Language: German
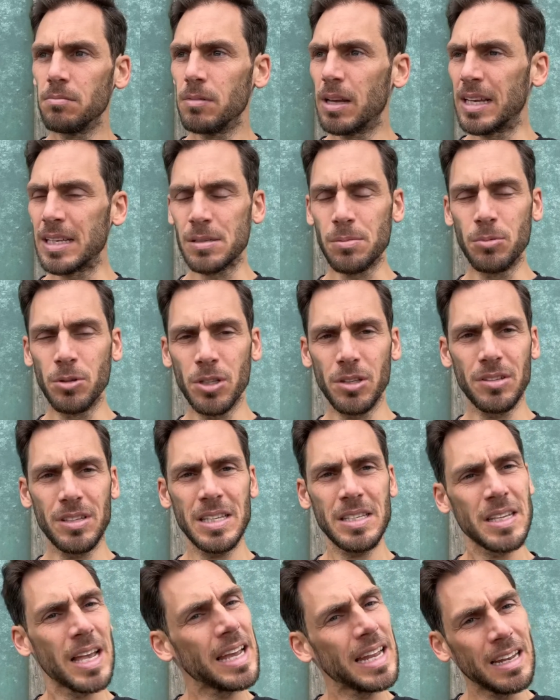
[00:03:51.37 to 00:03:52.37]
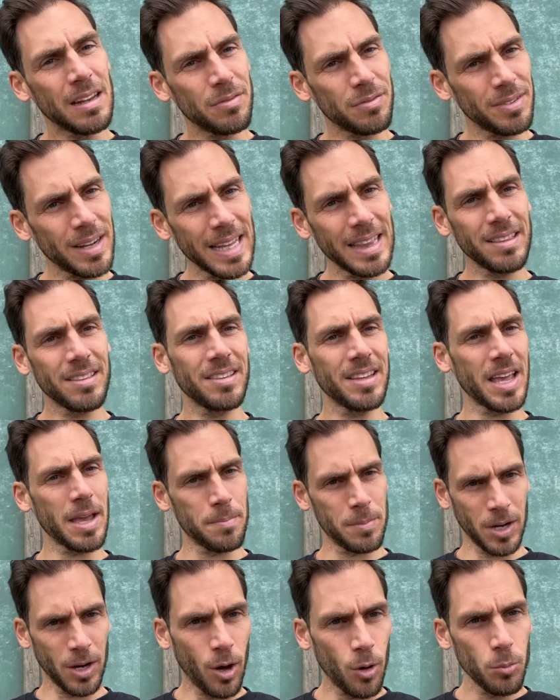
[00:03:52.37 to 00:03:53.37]
es wird dieser Elefant, der
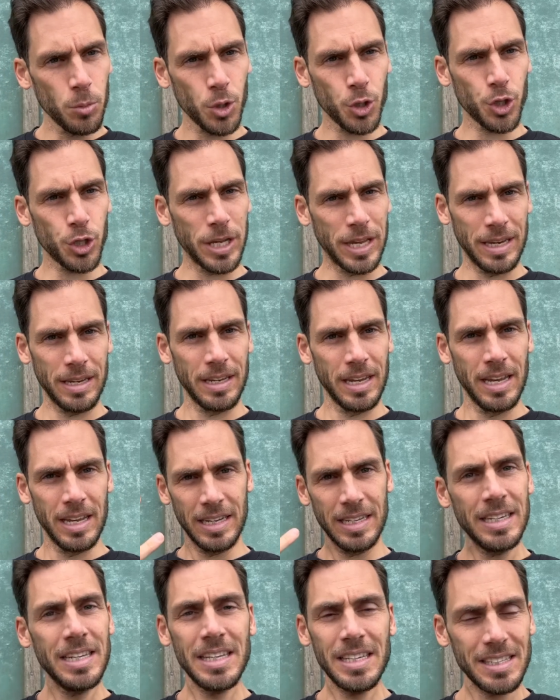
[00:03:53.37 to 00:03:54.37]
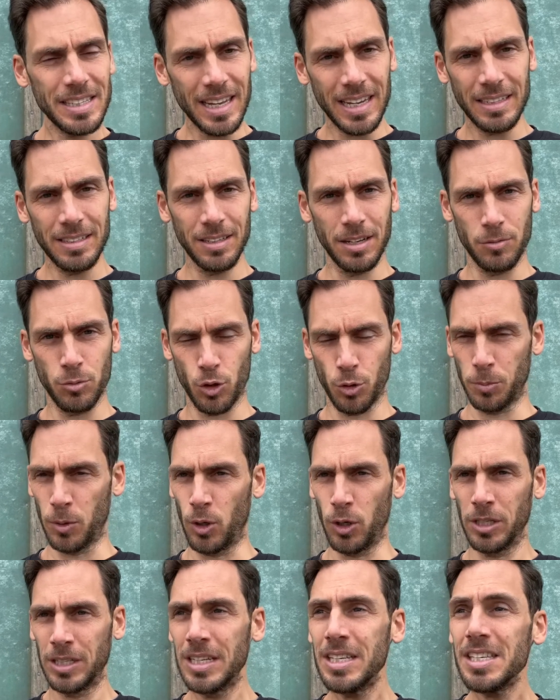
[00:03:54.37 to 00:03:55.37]
im Raume steht, nicht
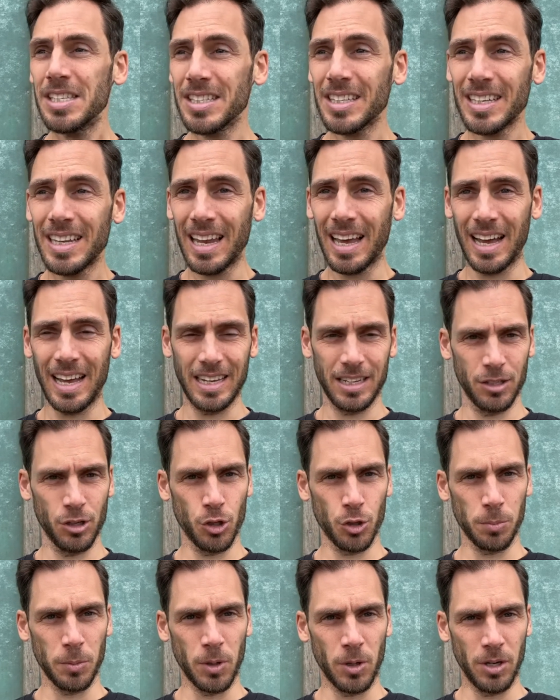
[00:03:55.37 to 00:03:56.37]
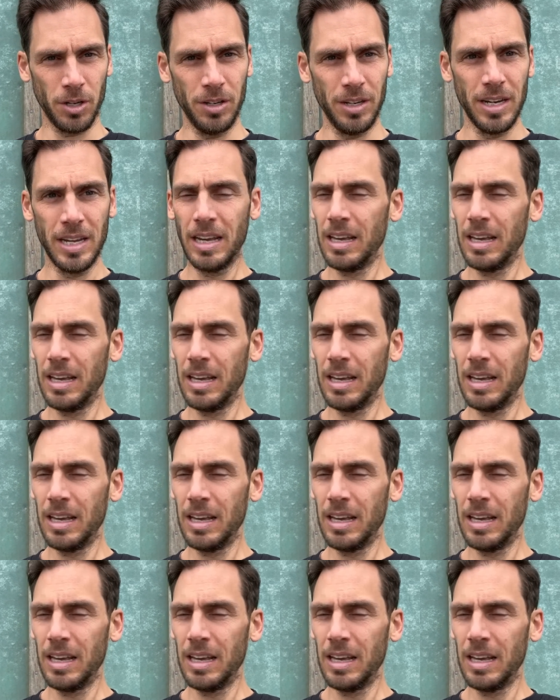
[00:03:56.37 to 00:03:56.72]
angesprochen, nicht klar angesprochen,